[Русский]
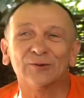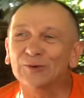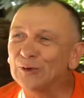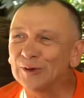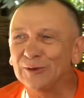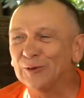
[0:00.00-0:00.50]

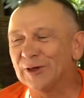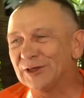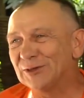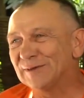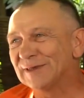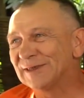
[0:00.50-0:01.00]
долго
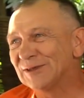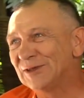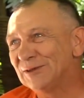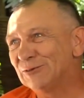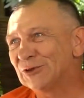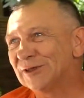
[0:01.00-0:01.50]
ухаживал за
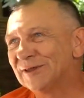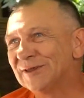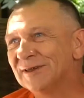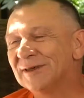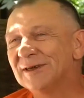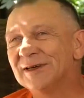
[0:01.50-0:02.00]
девушкой.
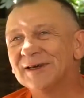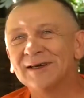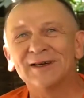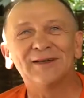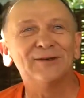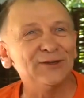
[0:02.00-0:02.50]

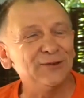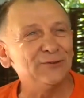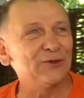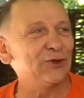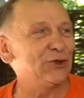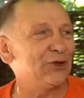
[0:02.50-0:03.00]
Они с
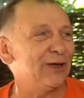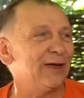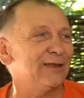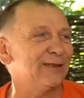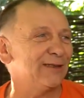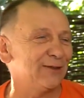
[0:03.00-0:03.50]
ней
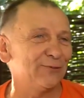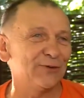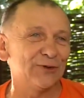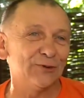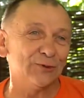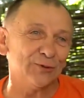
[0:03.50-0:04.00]
встречались, ходили
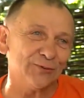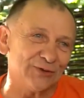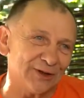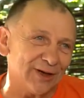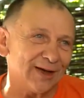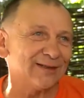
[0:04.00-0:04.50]
в кино, в
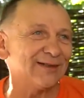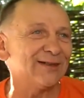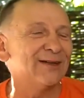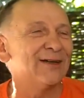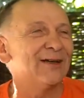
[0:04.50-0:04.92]
театр.